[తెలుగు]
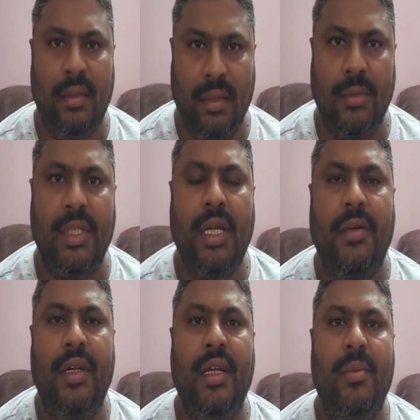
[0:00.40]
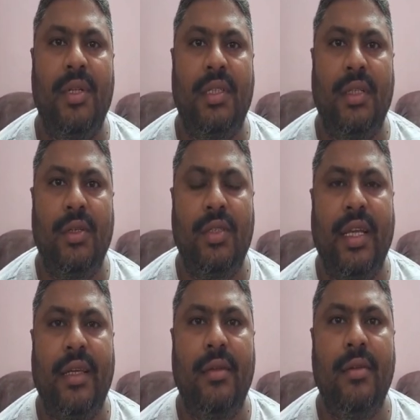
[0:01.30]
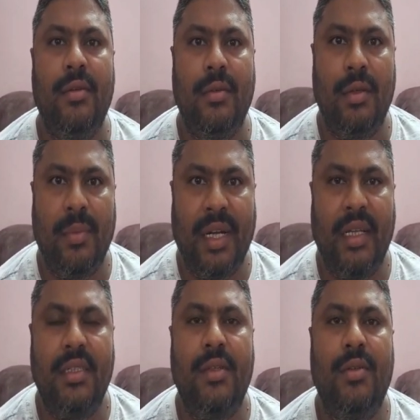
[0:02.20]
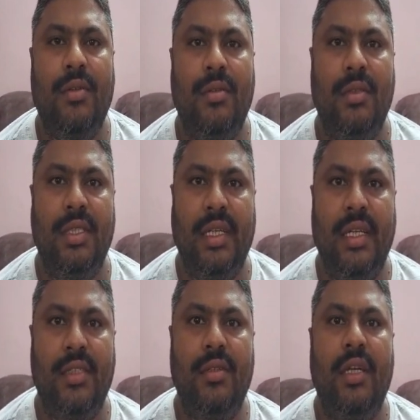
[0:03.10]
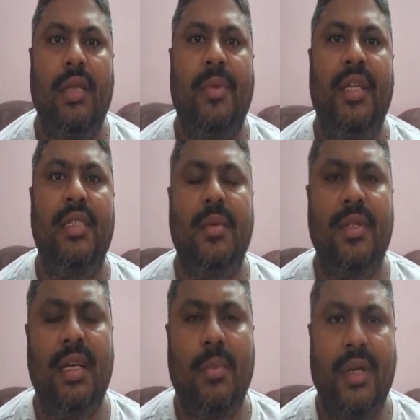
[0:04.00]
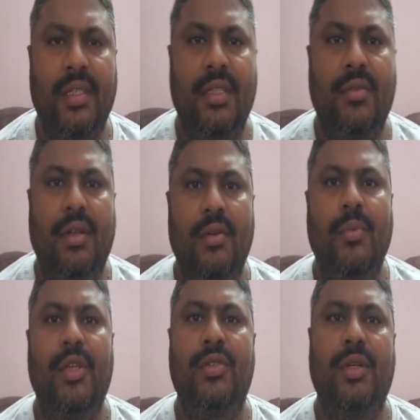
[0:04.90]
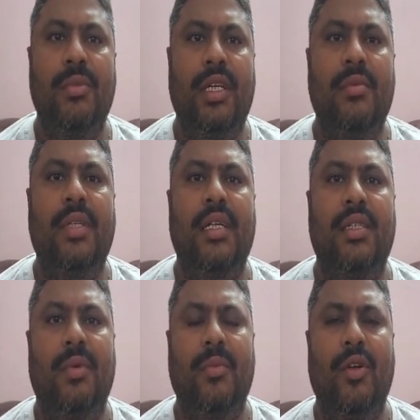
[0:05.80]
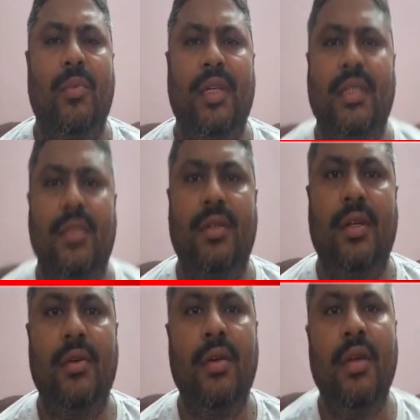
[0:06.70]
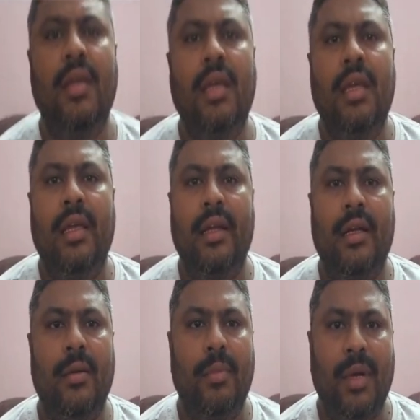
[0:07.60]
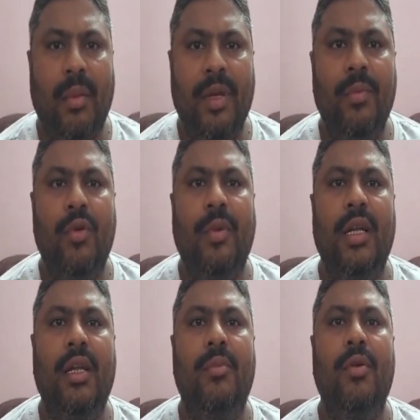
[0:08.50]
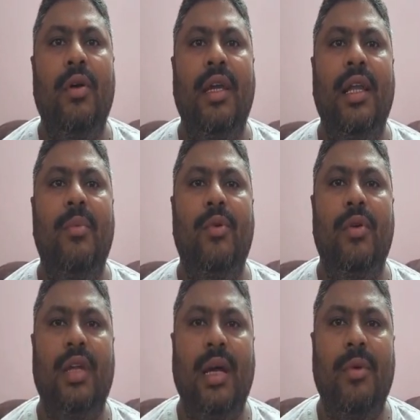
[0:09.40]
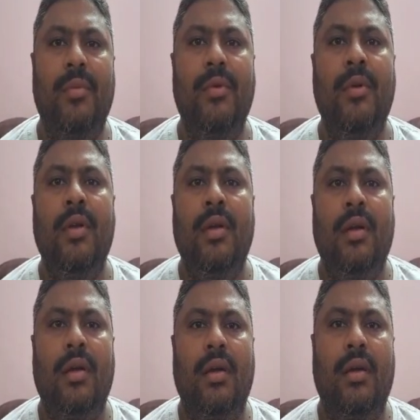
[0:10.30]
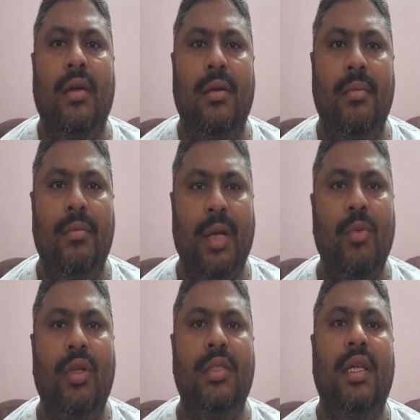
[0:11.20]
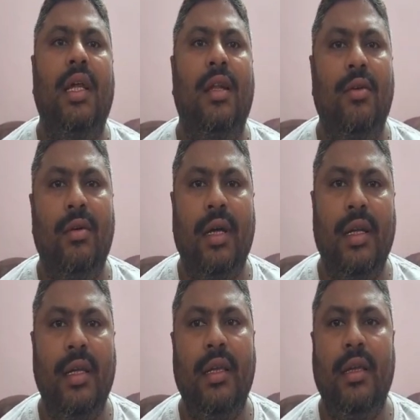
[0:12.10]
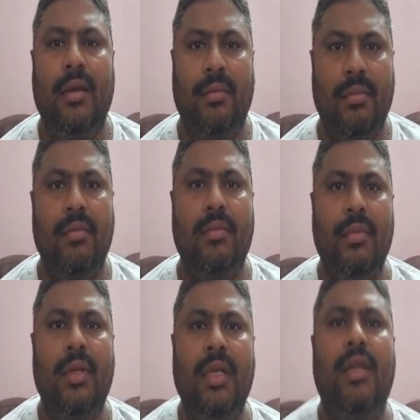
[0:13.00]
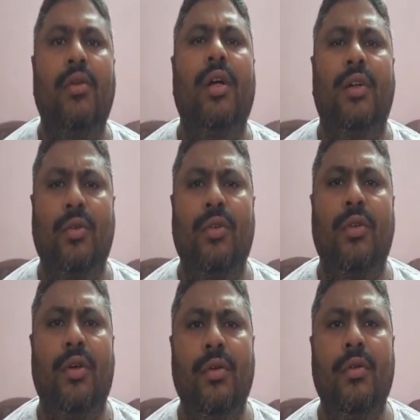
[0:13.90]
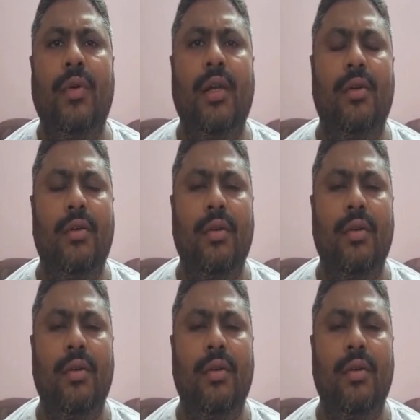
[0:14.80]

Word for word: నమస్కారం అండి నా పేరు సంతోష్ నాయక్ నేను పటాన్చేరు జర్నలిస్ట్ను గత పదిహేను సంవత్సరాలుగా పనిచేస్తున్నాను ప్రస్తుతం జనం సాక్షి పేపర్లో పనిచేస్తున్నాను ఇక్కడ అమీన్పూర్ మండలంలో ఐలాపూర్ గ్రామము ప్రభుత్వ స్థలాల్లో కానీ ఇల్లులు కట్టుకుంటున్నారు వాళ్ళు